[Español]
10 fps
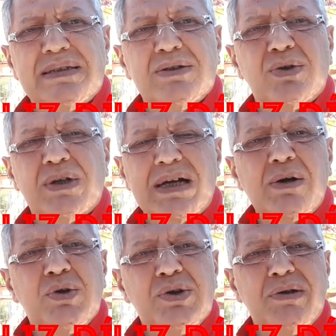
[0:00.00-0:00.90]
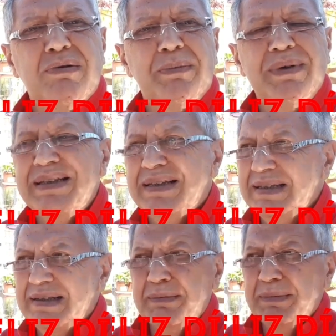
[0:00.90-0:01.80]
todos que están continuamente
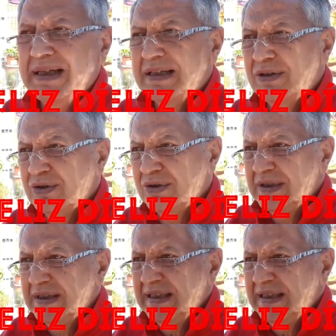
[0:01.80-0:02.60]
intermediando